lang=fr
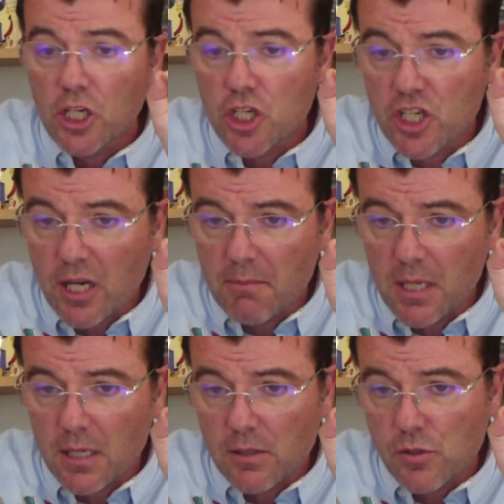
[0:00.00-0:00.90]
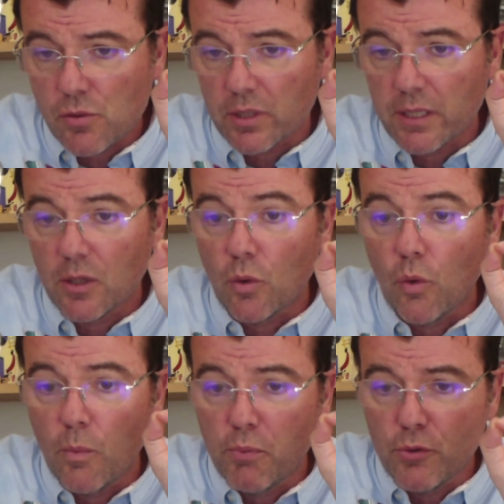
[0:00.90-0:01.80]
jamais sur les
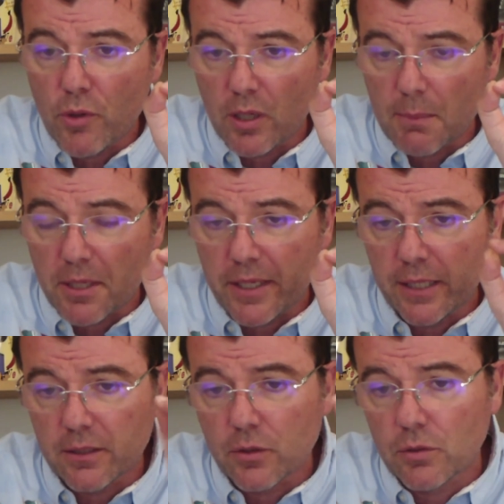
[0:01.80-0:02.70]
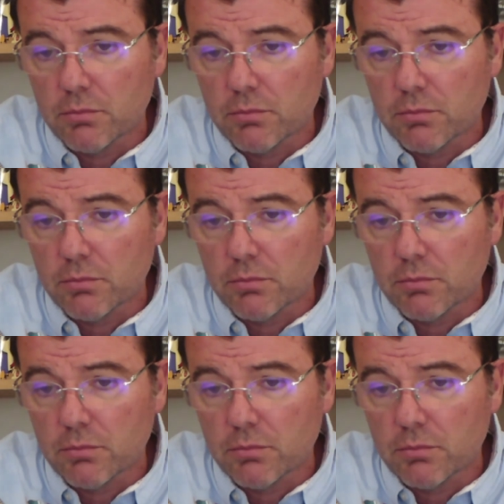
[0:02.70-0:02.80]
gros pollueurs de la planète.